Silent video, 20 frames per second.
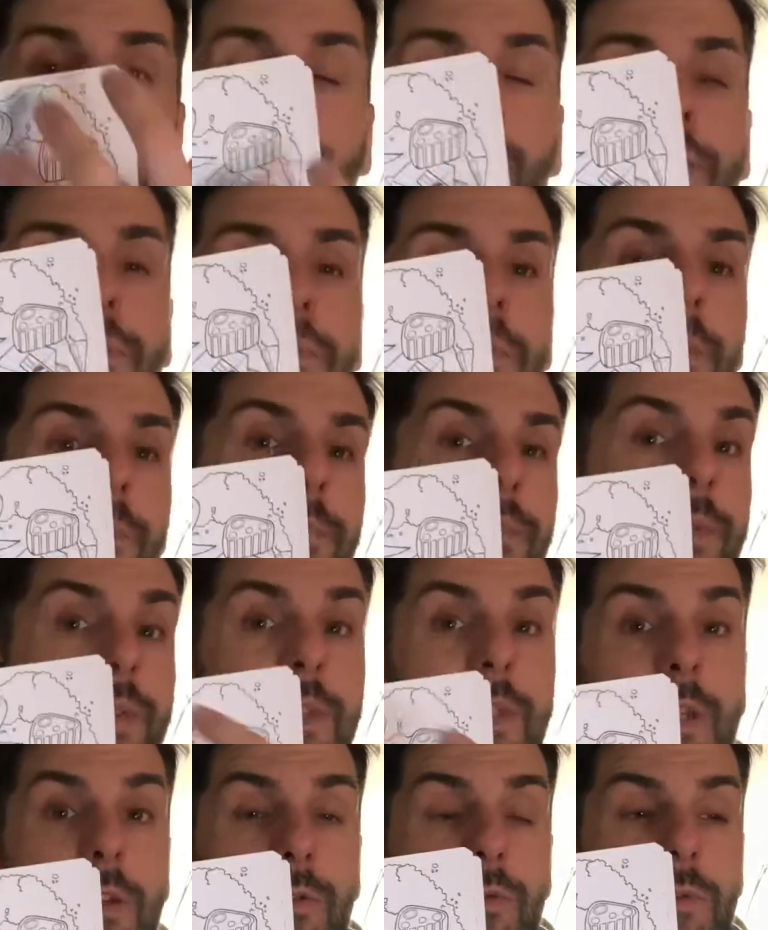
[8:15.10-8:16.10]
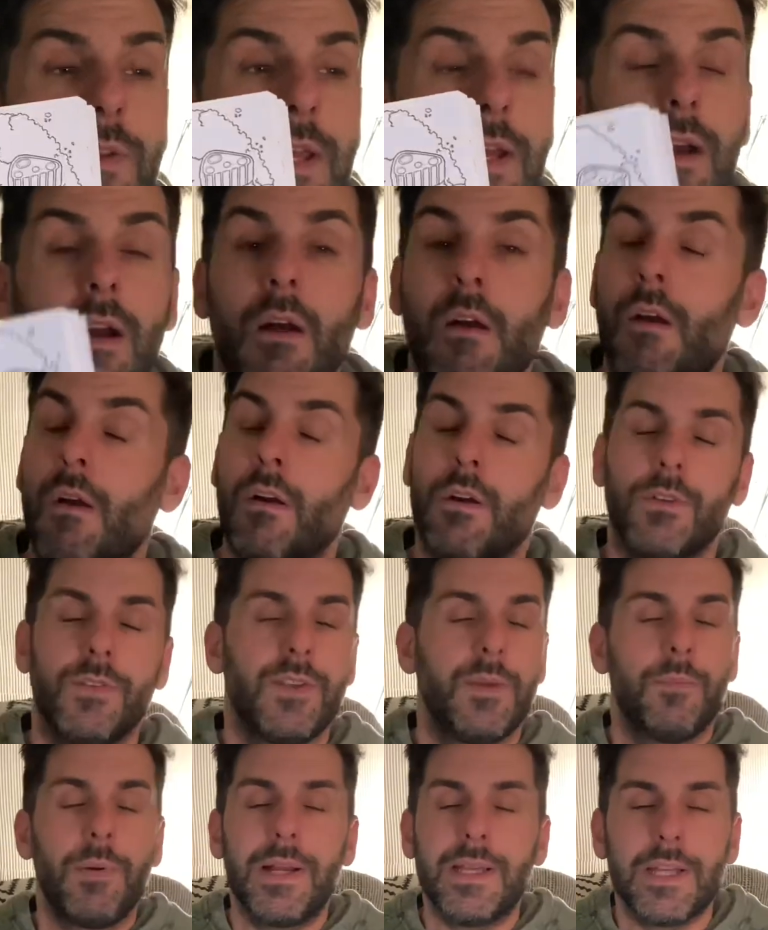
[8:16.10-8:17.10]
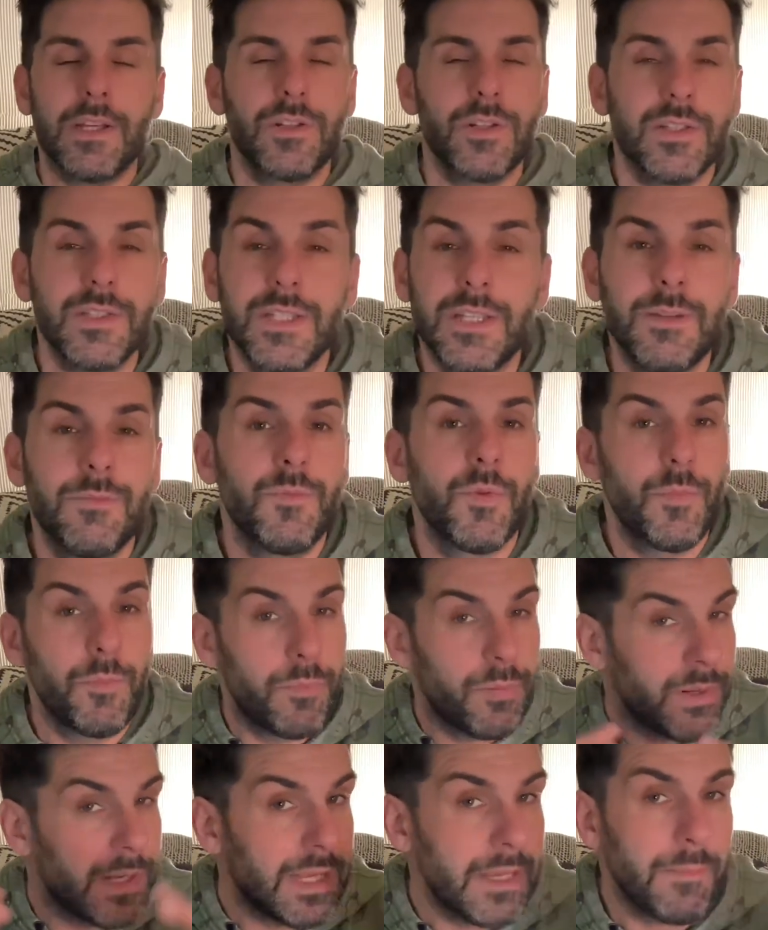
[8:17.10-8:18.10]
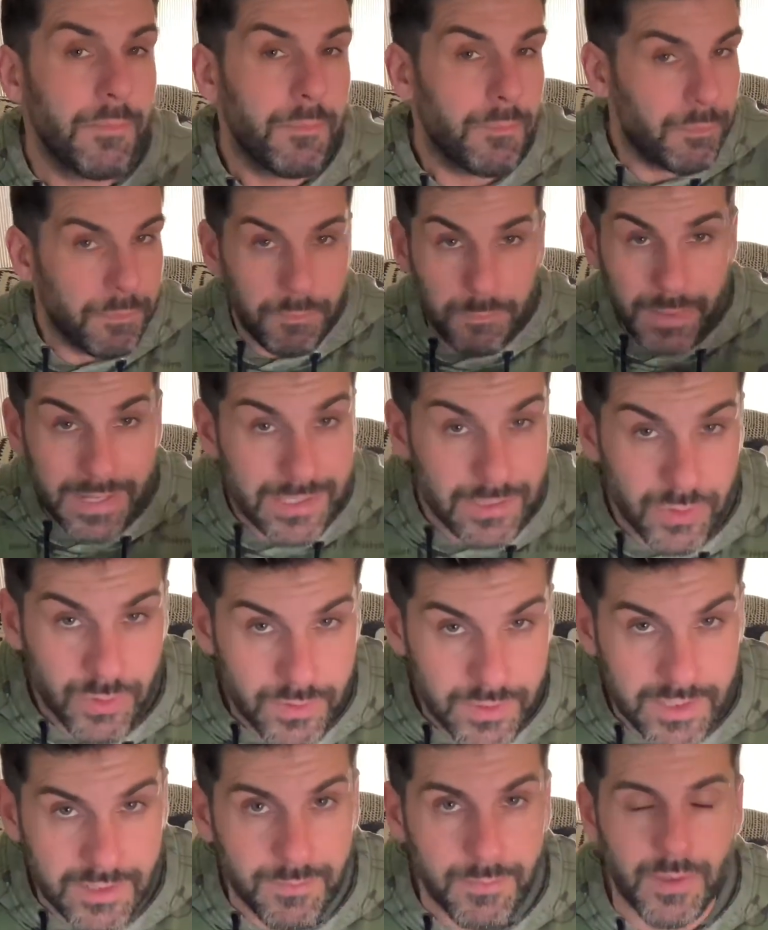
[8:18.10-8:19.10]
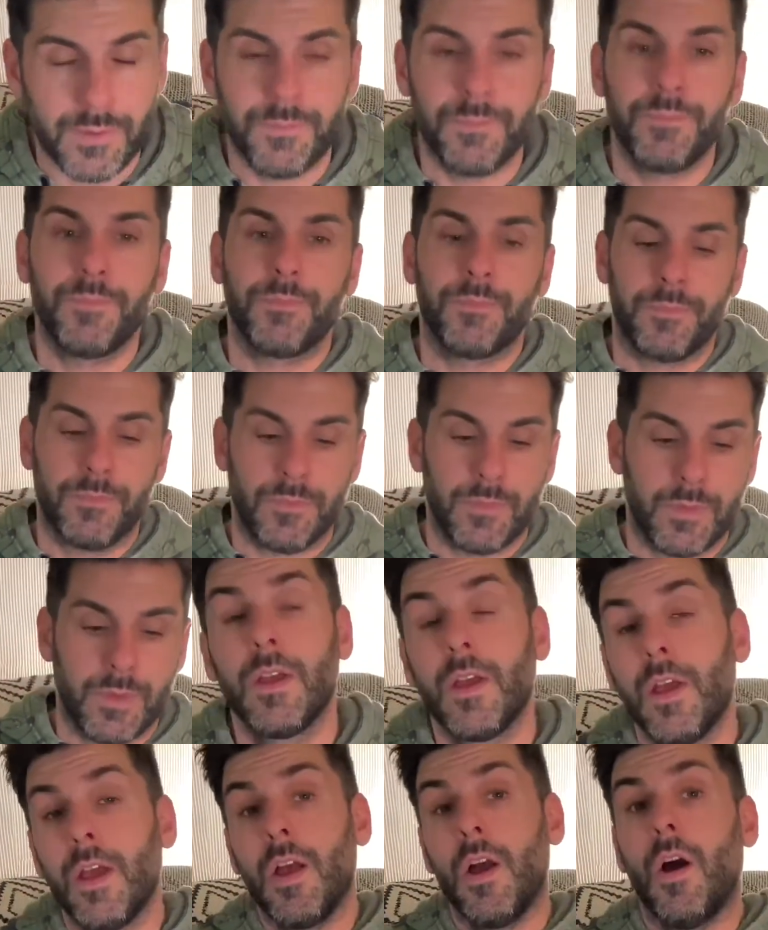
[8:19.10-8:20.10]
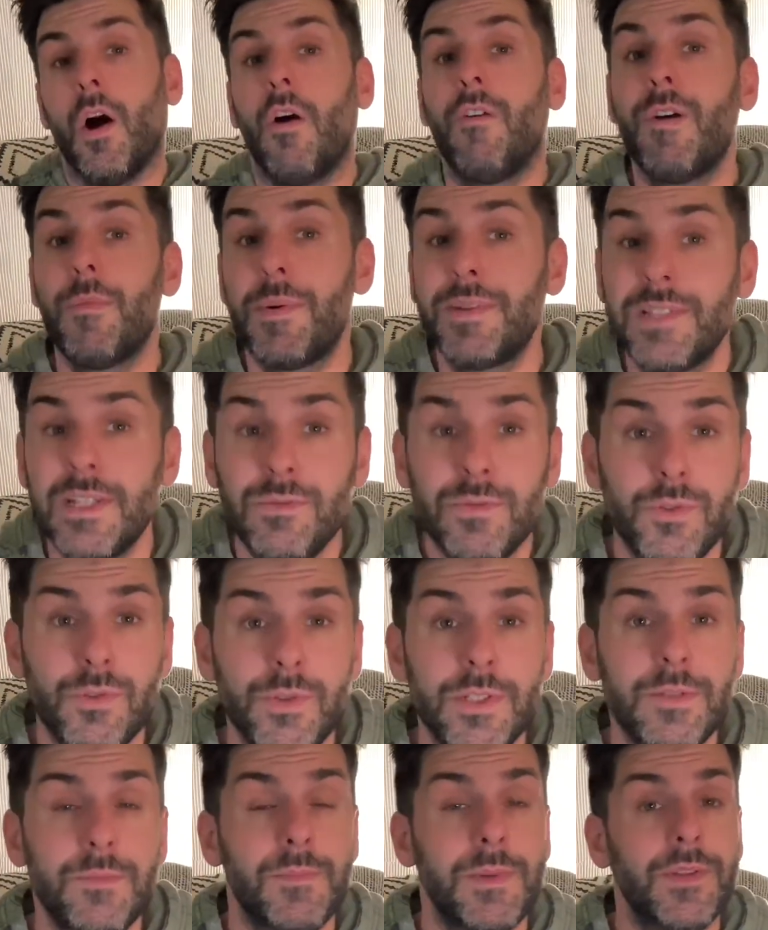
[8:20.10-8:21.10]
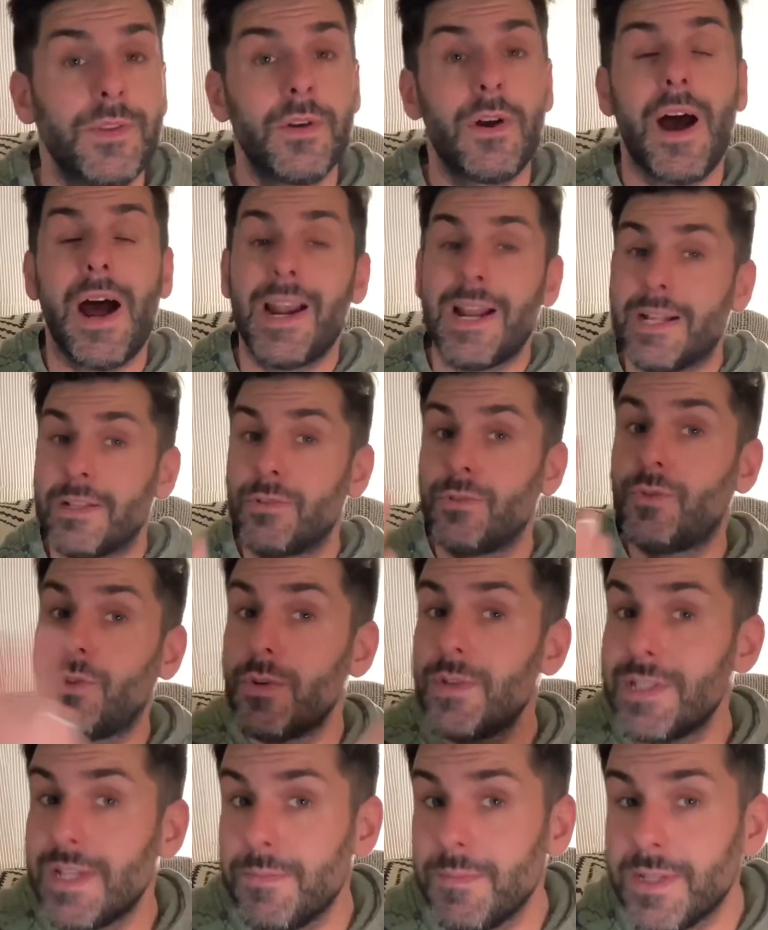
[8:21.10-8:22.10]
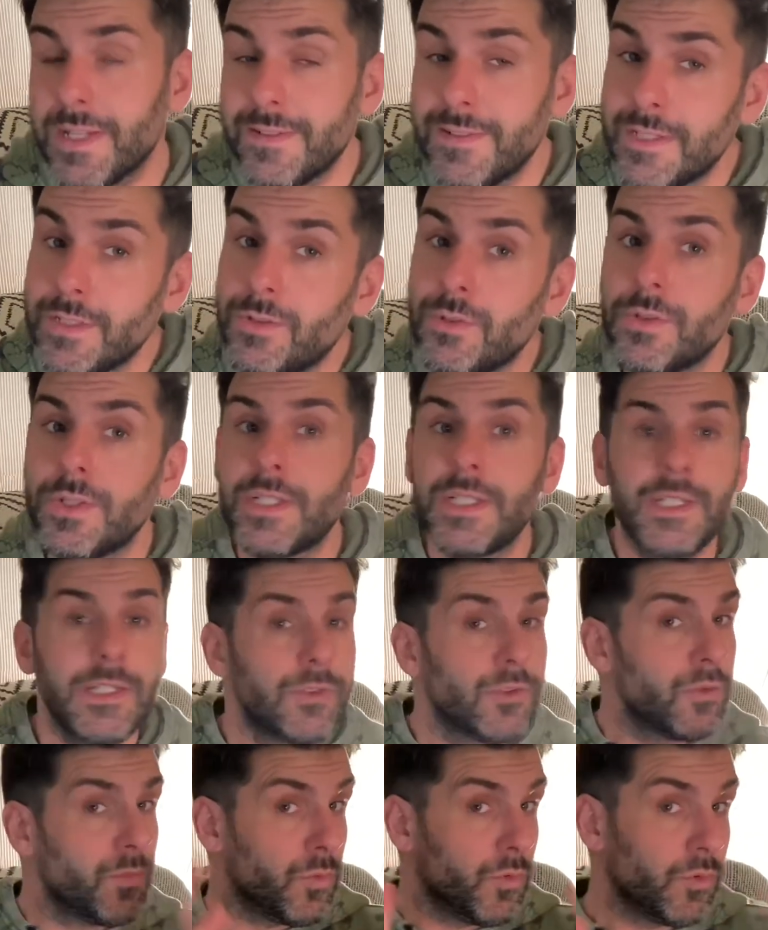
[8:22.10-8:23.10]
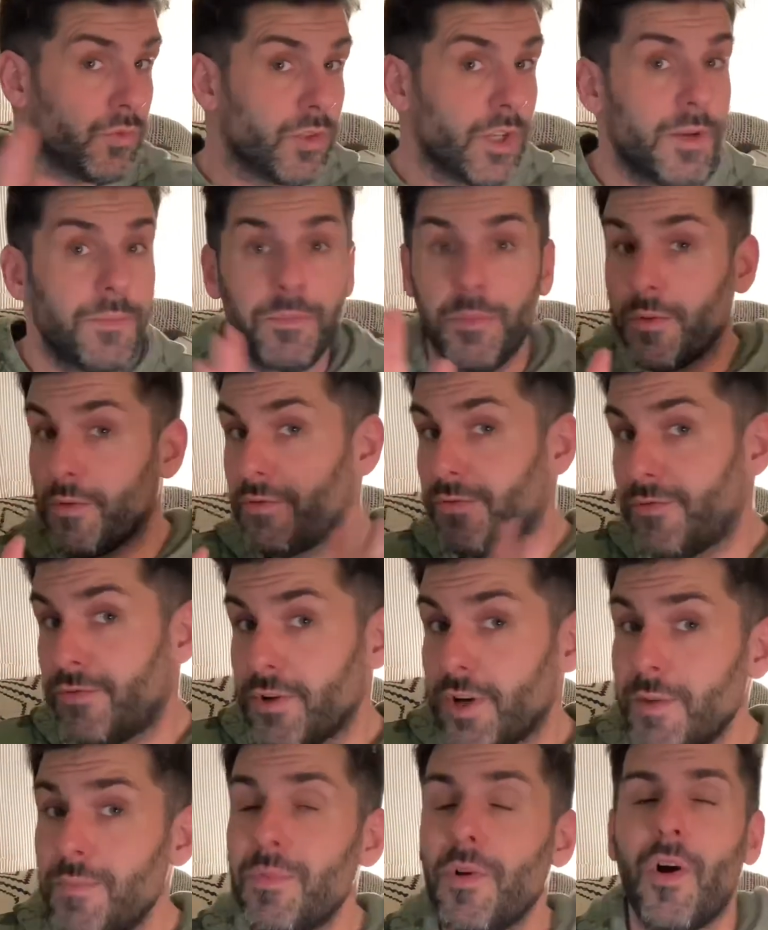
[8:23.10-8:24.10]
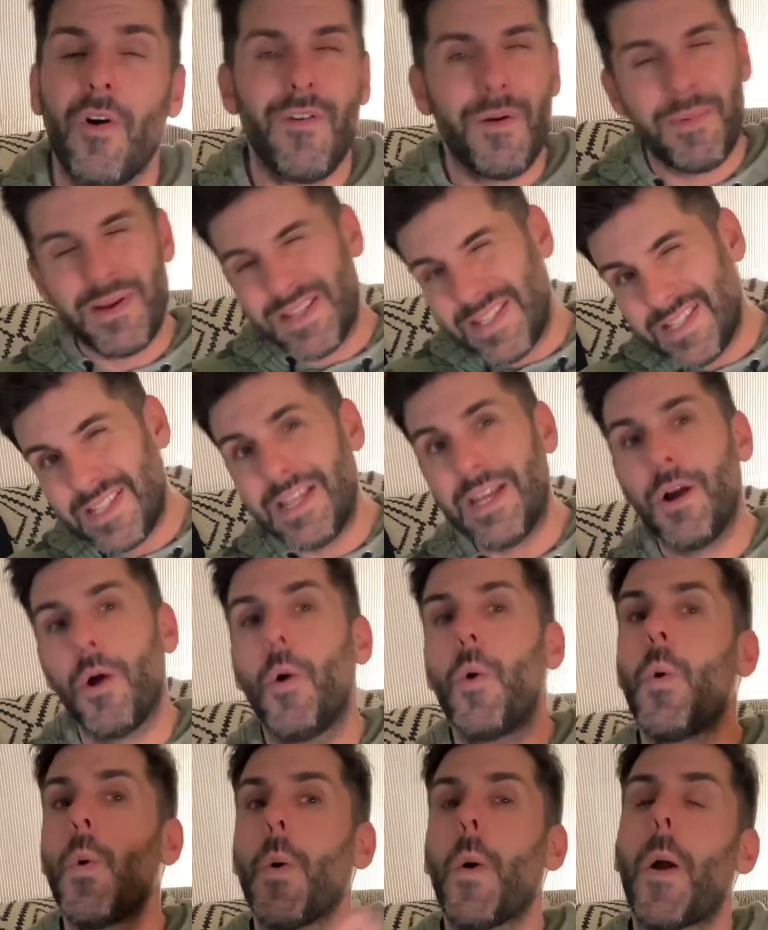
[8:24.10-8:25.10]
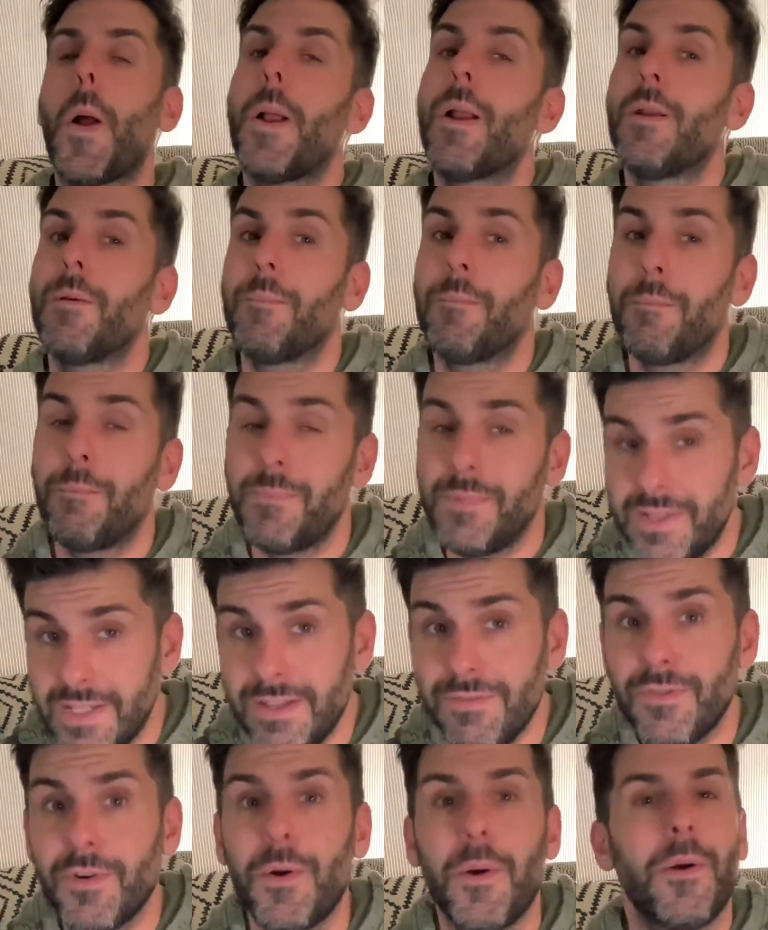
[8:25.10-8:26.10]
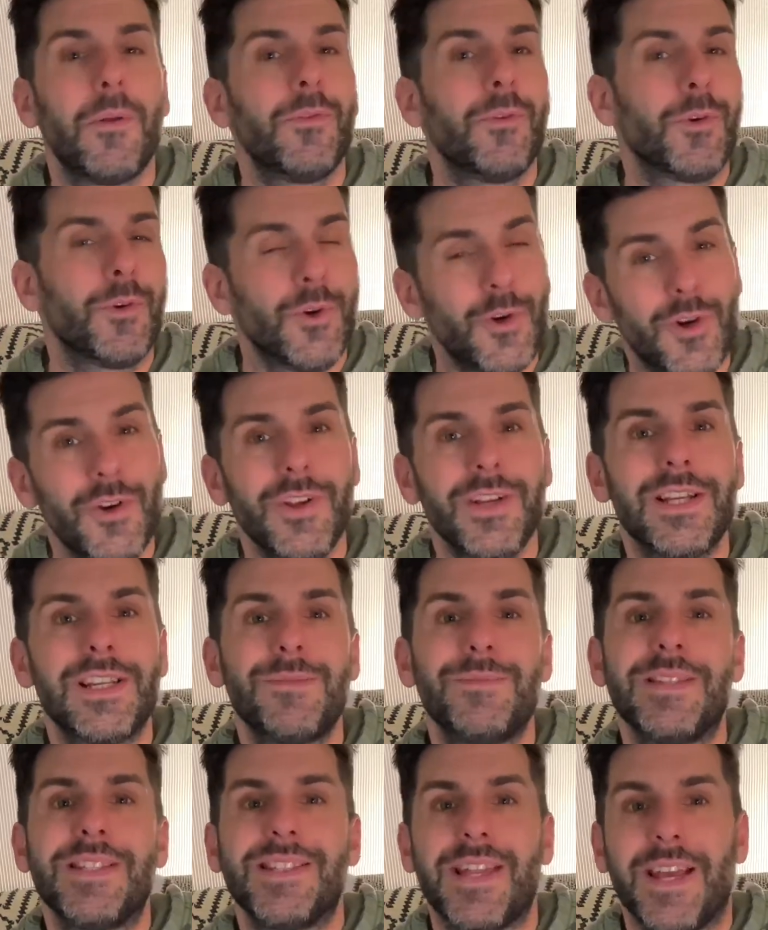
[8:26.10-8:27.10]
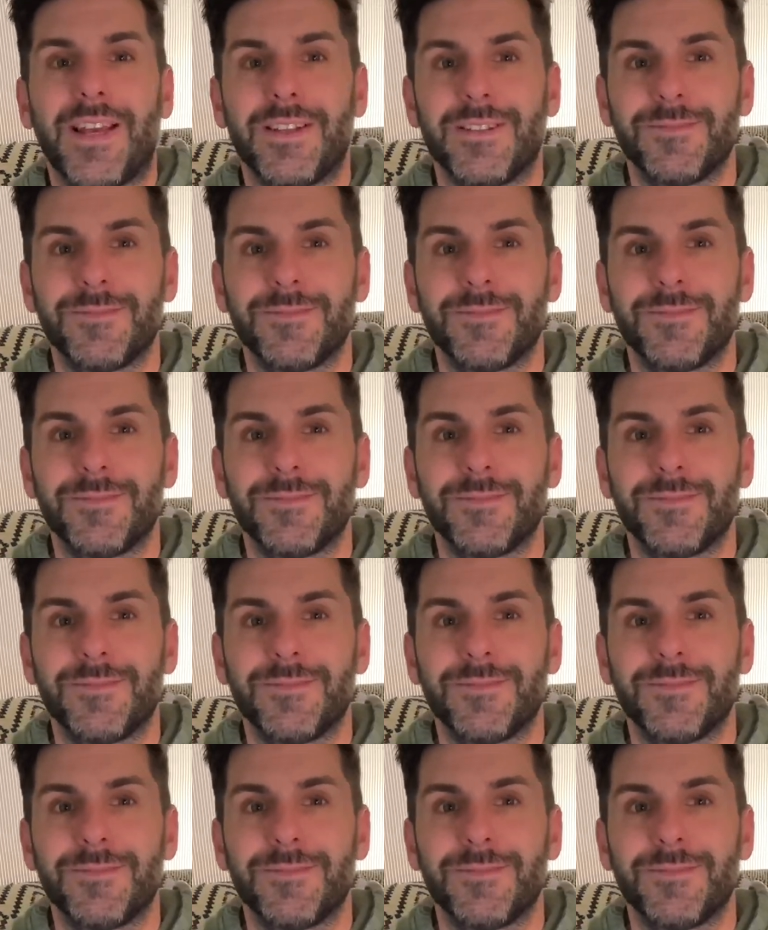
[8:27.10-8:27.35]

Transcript: en forme circulaire, c'est pas quelque chose qui me plaît personnellement. On va passer tout de suite maintenant à la deuxième catégorie de mon top flop. On va passer au livre de coloriage mystère.